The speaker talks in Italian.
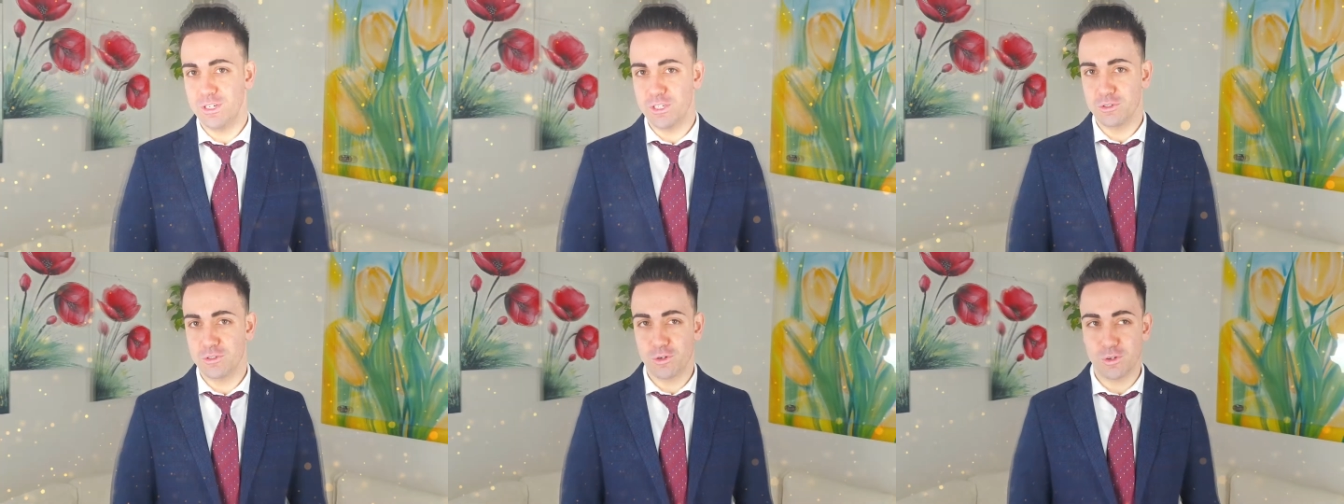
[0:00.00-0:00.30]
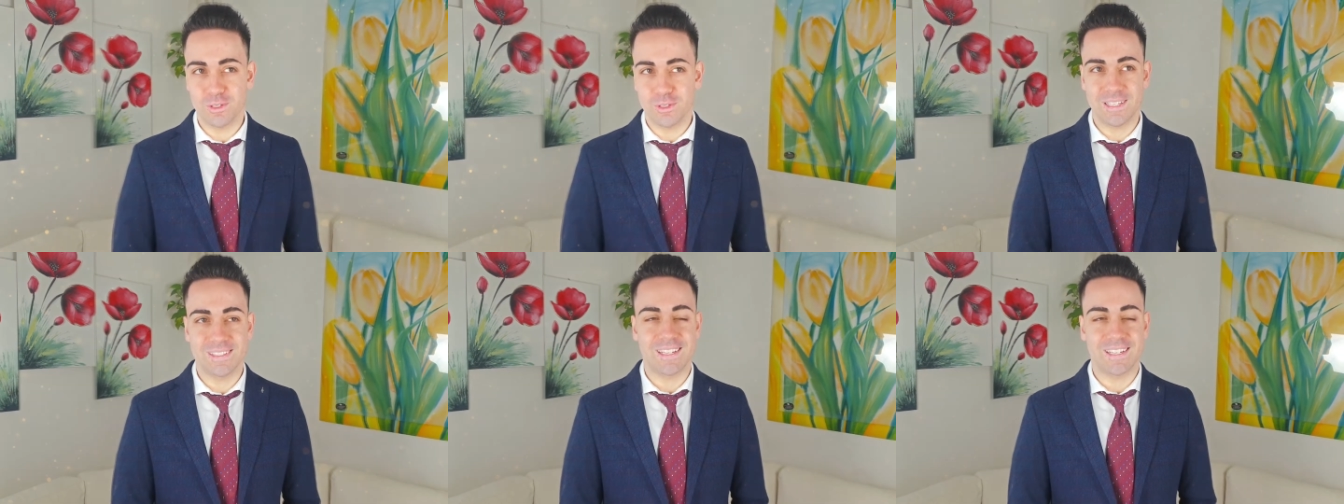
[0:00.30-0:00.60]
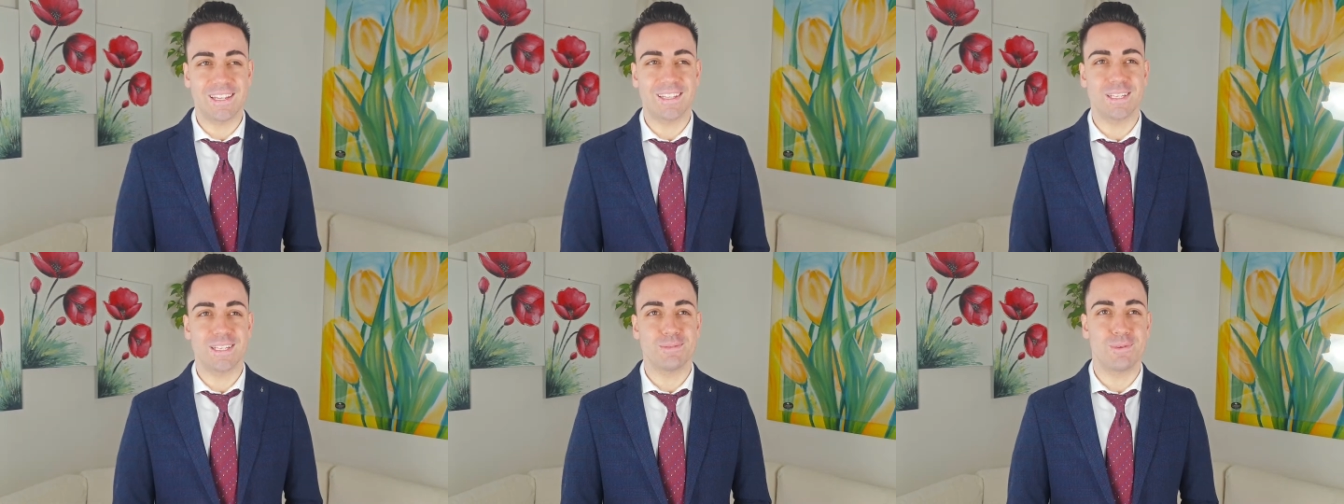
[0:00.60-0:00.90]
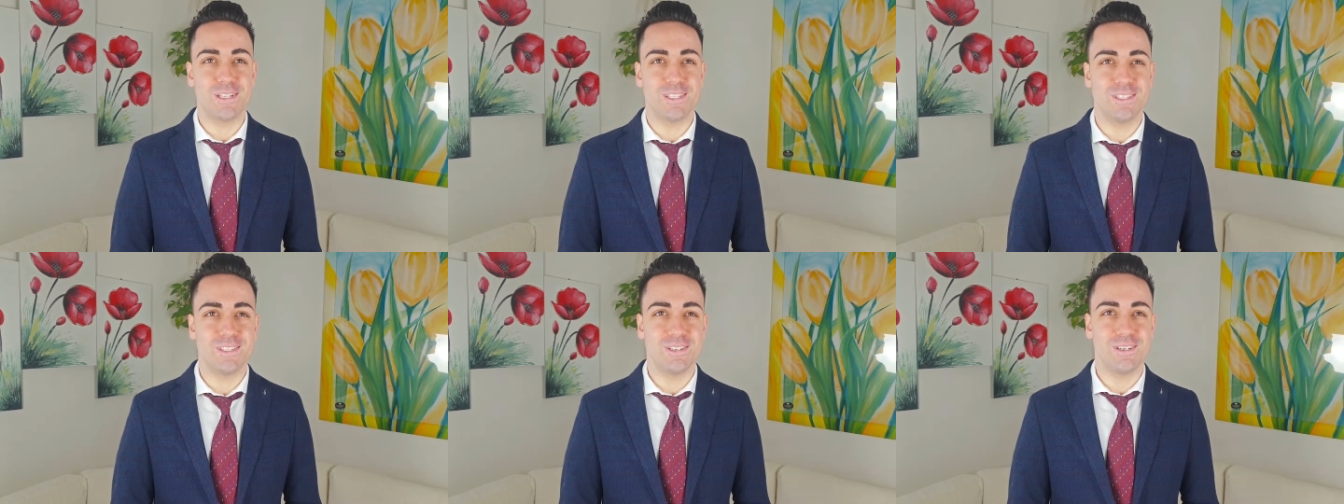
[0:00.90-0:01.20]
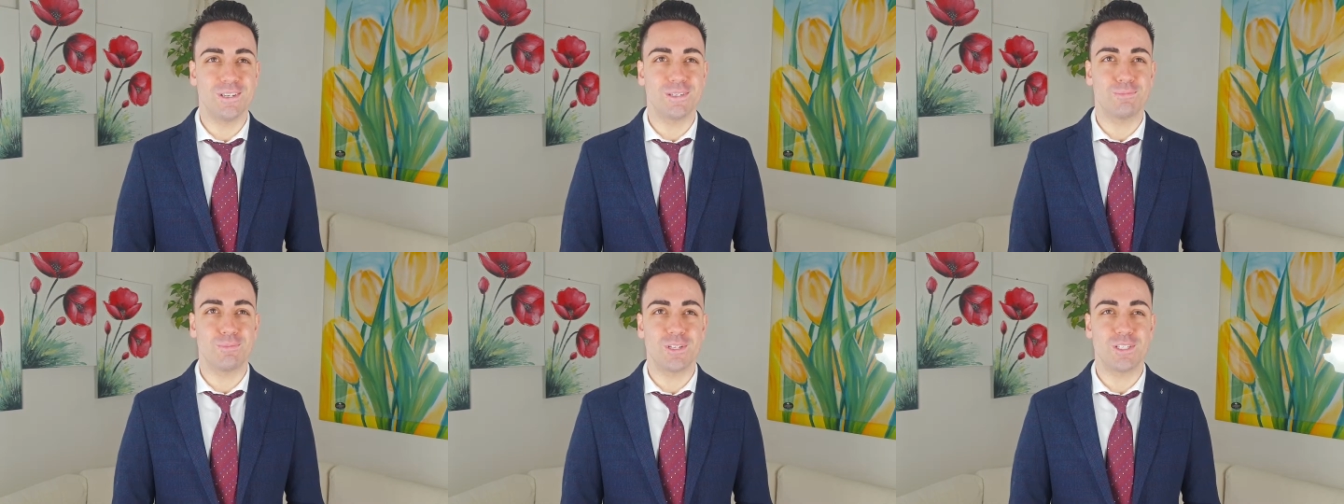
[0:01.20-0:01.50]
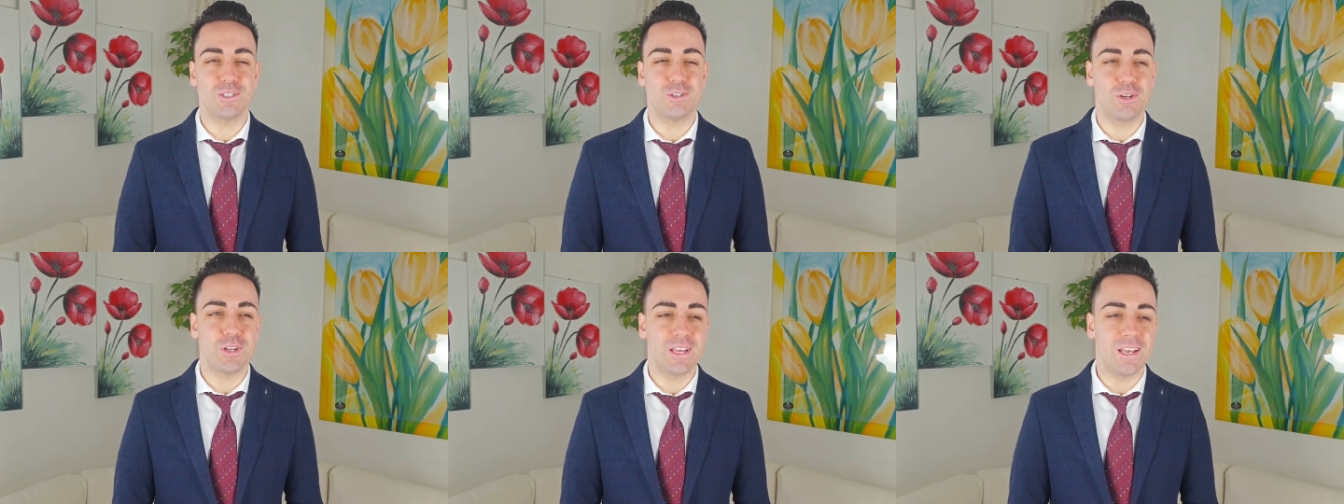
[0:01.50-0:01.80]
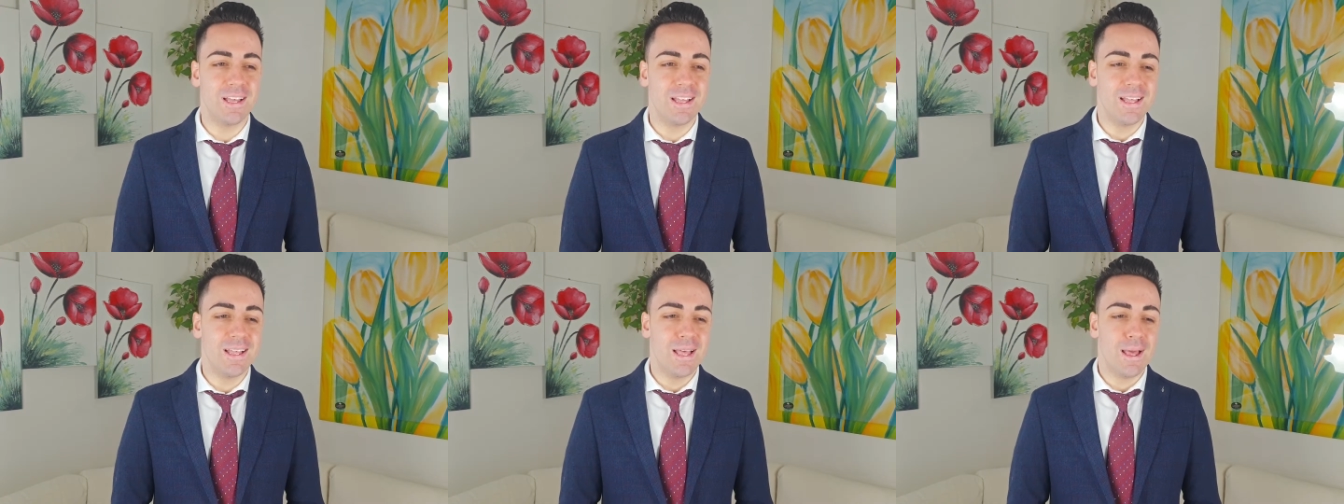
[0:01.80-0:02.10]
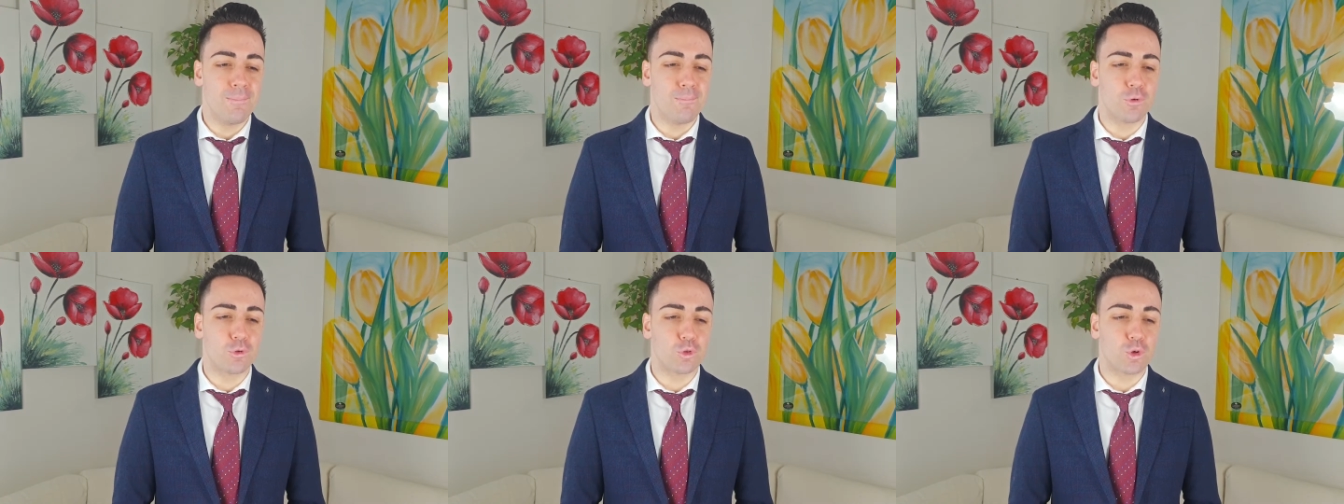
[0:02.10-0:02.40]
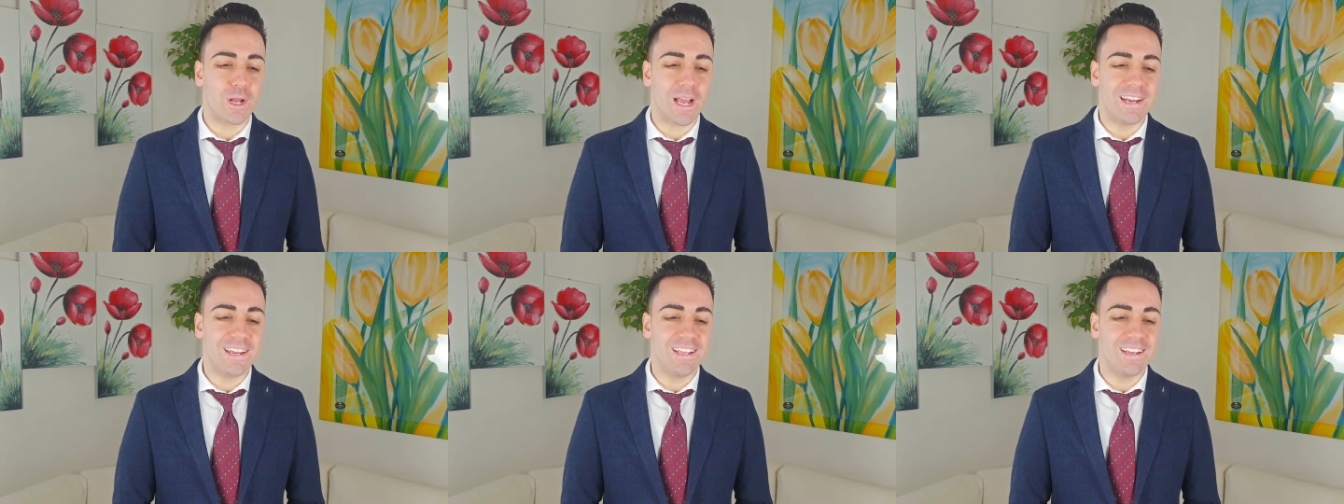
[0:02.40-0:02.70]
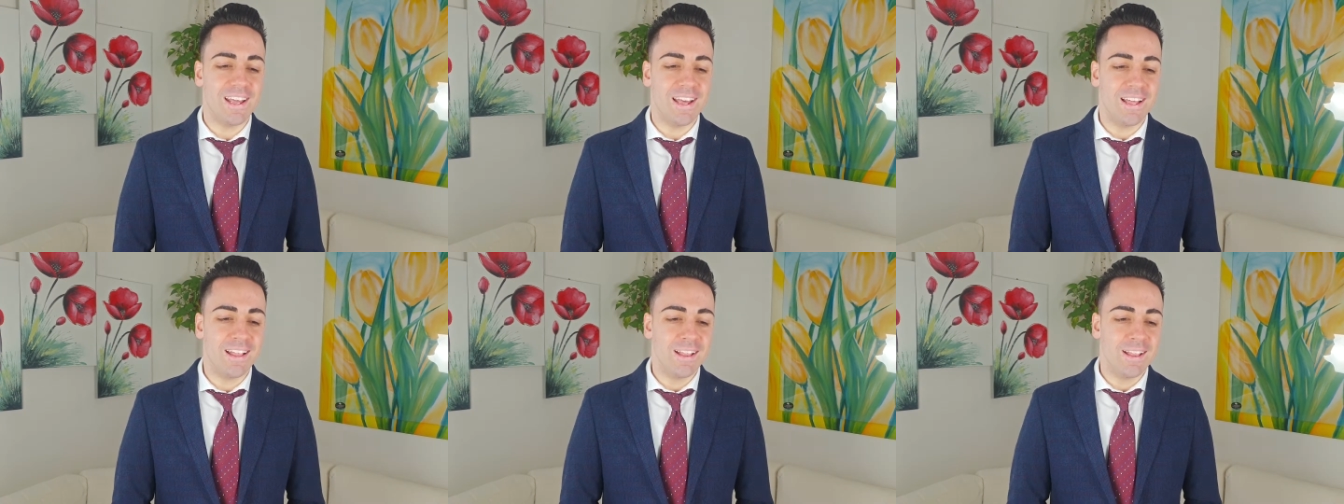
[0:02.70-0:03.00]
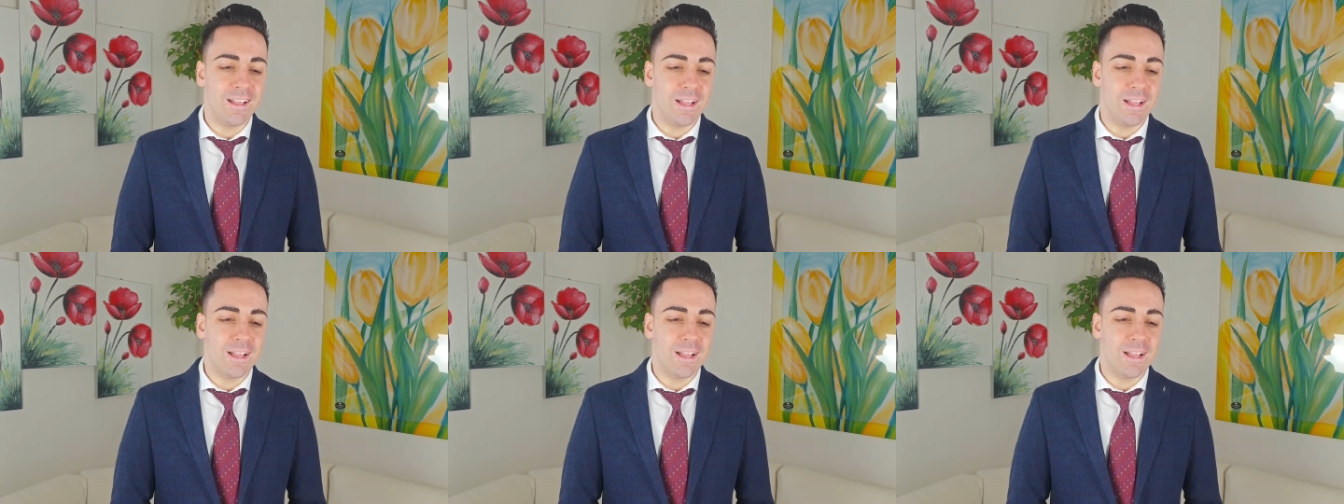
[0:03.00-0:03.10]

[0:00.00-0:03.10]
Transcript: ci sono tante tante espressioni molto carine.